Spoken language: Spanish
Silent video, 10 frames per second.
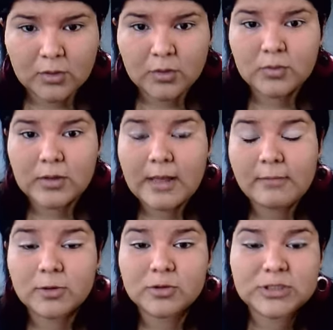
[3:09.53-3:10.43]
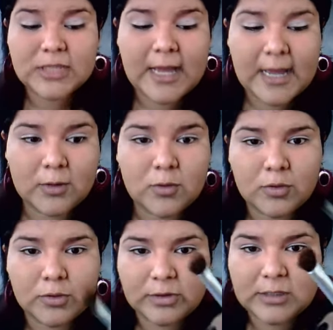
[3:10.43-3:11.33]
con una brocha
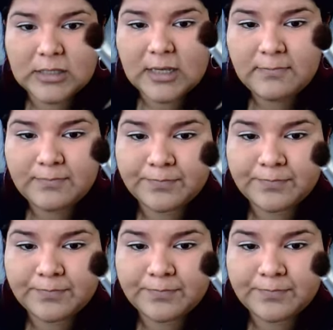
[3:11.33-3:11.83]
algo gordita